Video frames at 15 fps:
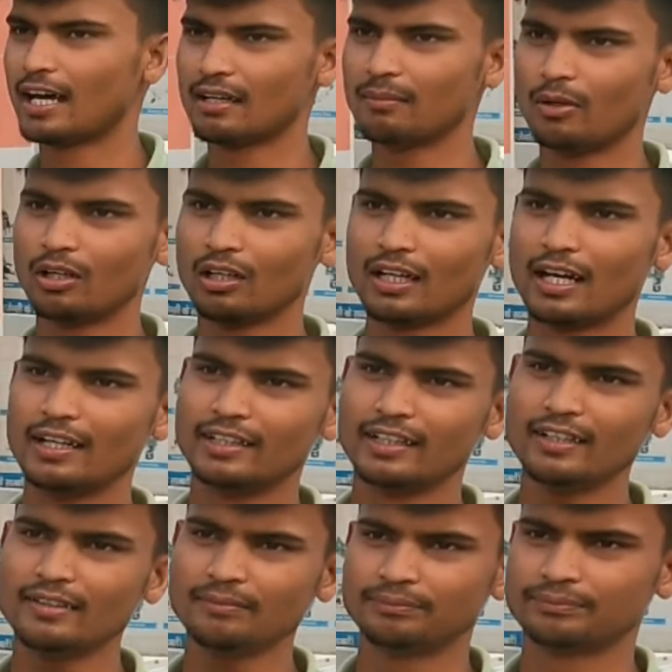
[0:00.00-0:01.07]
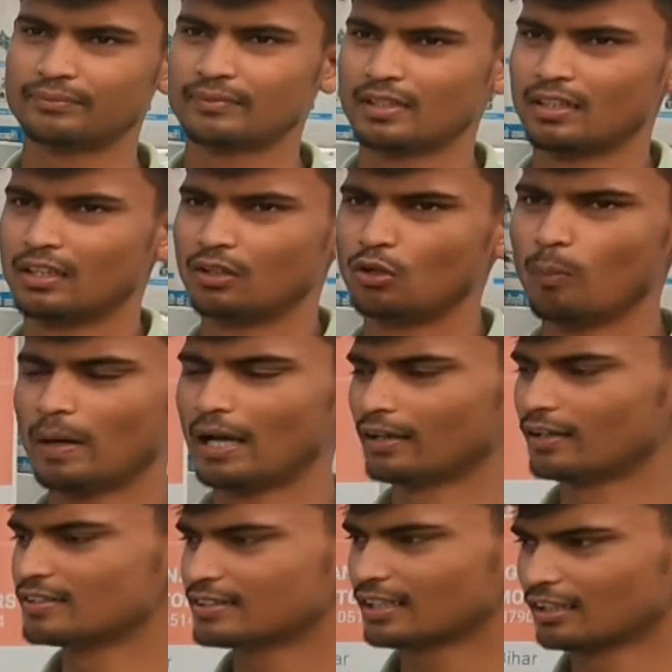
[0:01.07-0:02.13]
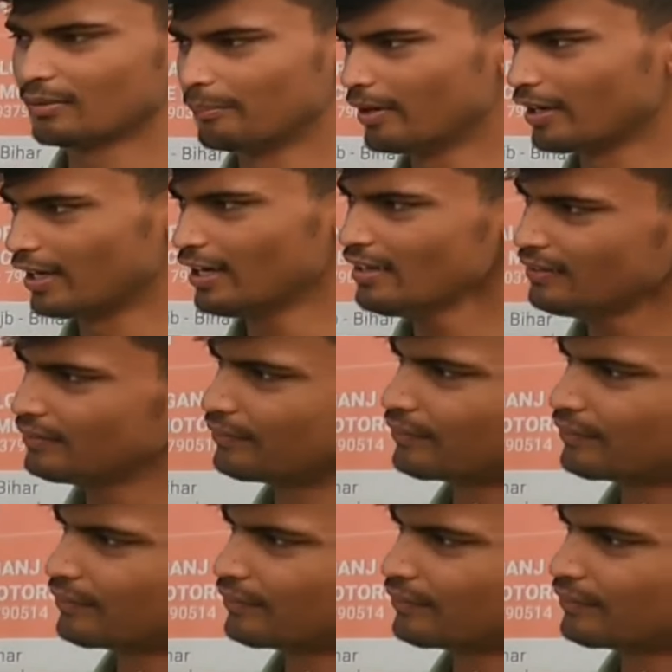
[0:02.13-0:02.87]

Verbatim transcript: 18 मॉडल गाड़ी है अच्छा गोपालगंज का नंबर है